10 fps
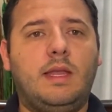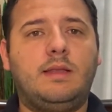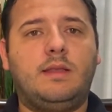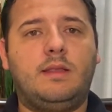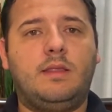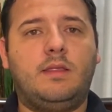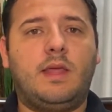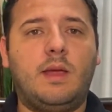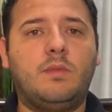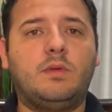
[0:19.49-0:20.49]
en
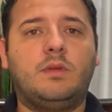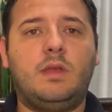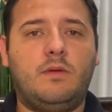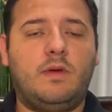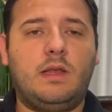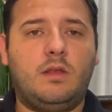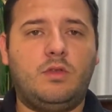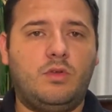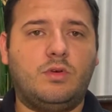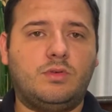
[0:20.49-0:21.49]
Diamond nivel
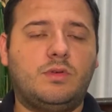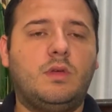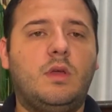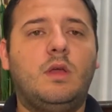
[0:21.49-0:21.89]
2